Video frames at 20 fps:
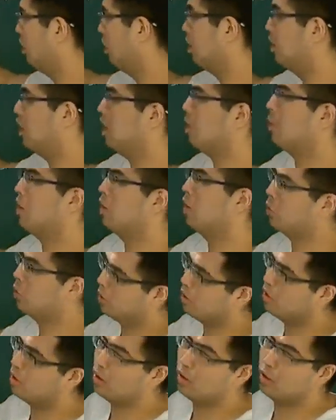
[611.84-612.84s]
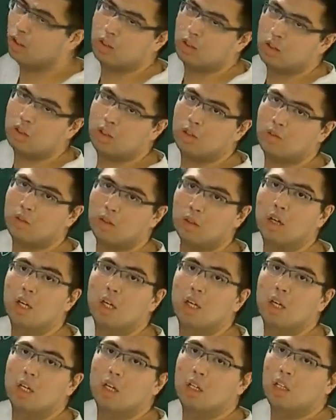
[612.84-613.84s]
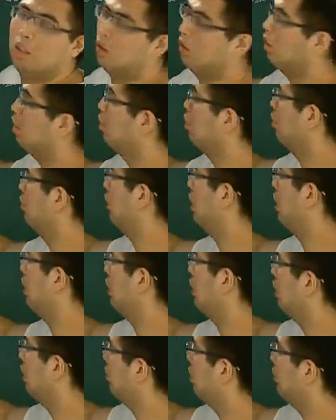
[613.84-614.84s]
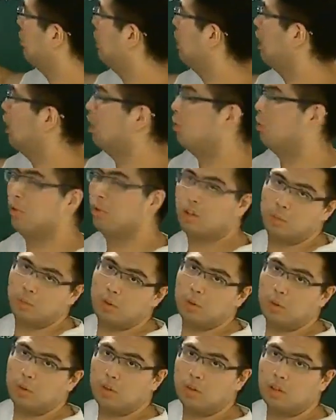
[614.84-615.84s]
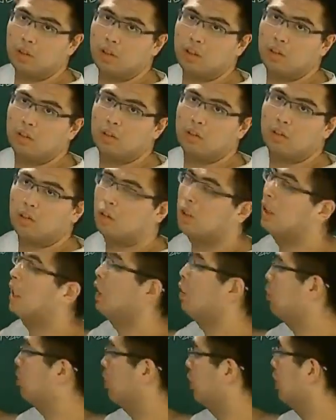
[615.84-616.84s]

过的线面垂直啊，是否能够去发现？那么这方还有没有线面垂直呢？来注